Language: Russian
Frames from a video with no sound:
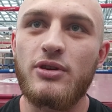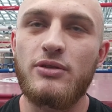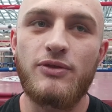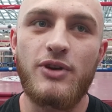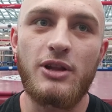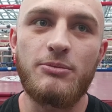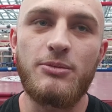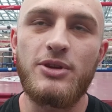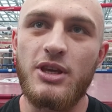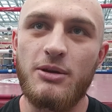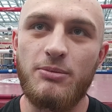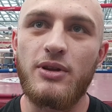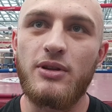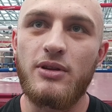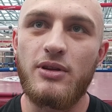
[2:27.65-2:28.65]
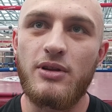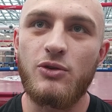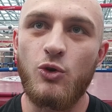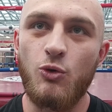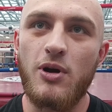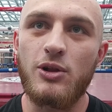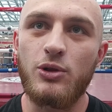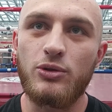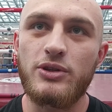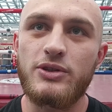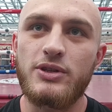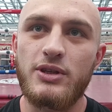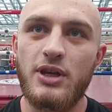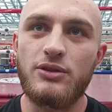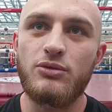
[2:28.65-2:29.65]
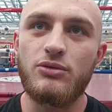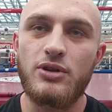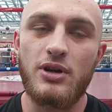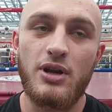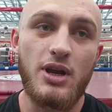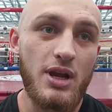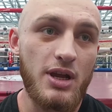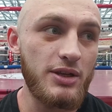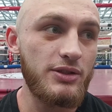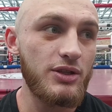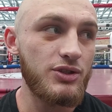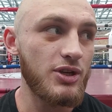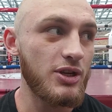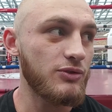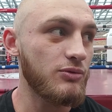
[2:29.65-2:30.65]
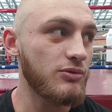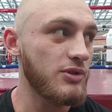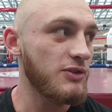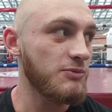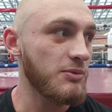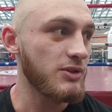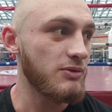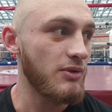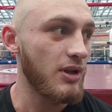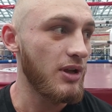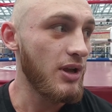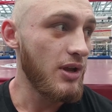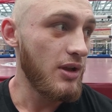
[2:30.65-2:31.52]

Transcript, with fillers: В Калмыкии был Кубок Лотоса, да, турнир. И сейчас вот здесь, в Москве.